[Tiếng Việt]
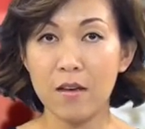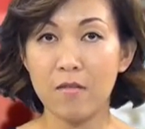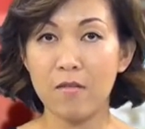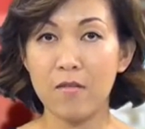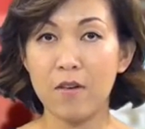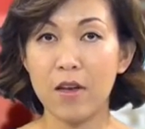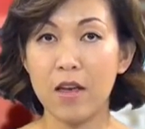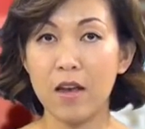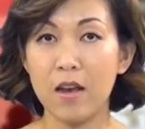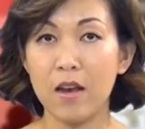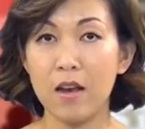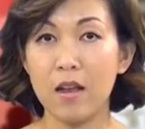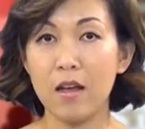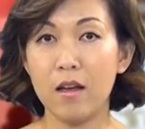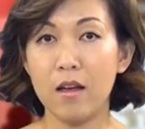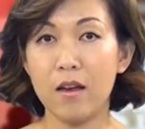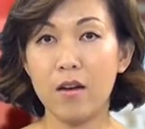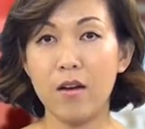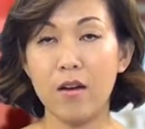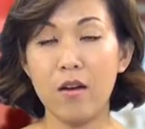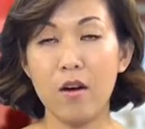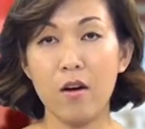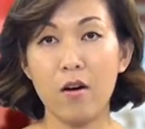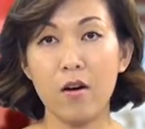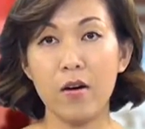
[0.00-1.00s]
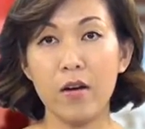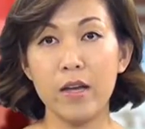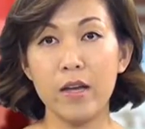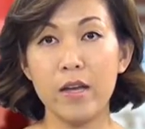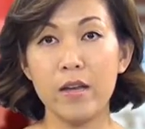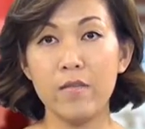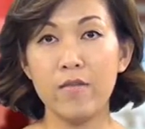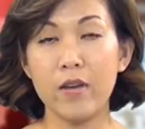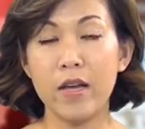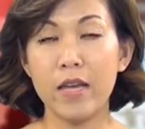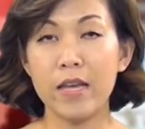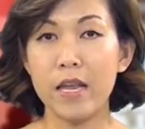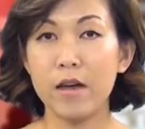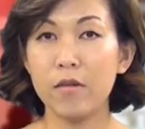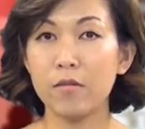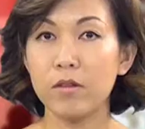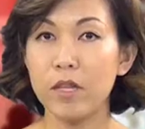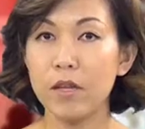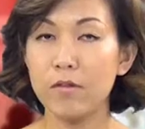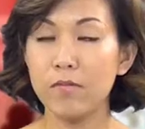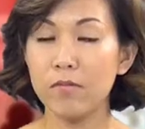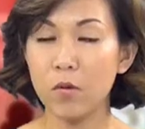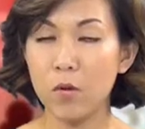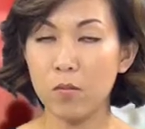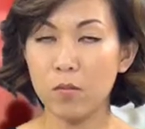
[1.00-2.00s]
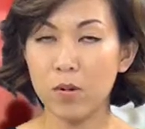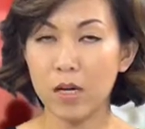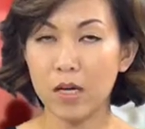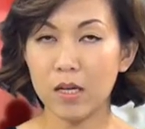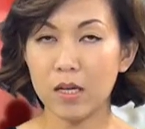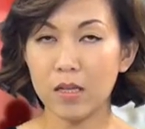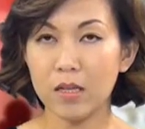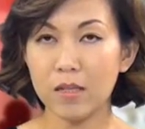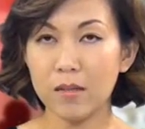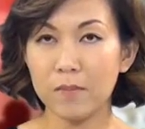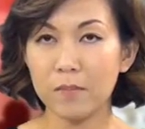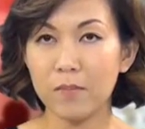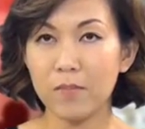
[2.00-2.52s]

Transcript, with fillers: về lời nói, về giao tiếp ngôn ngữ